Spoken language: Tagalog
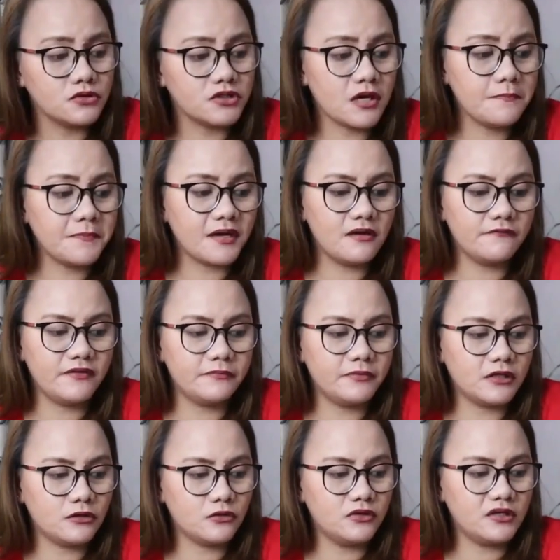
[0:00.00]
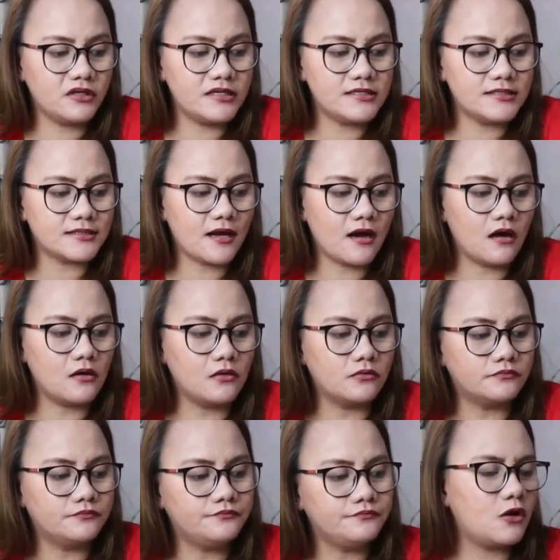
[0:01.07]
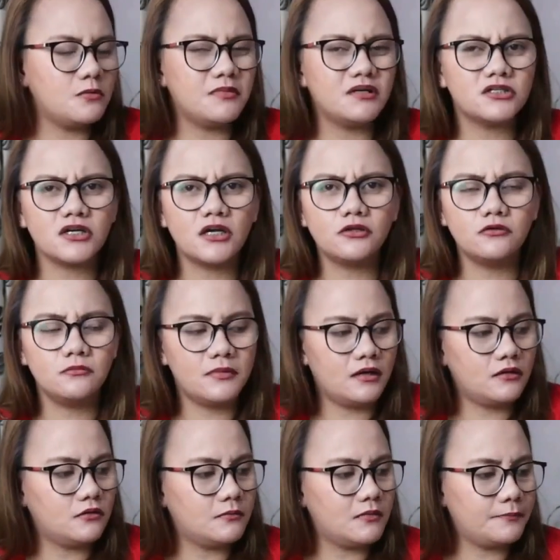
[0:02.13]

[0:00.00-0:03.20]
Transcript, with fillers: So, syempre, favorite ko yung isaw. Hindi ako masyadong maano,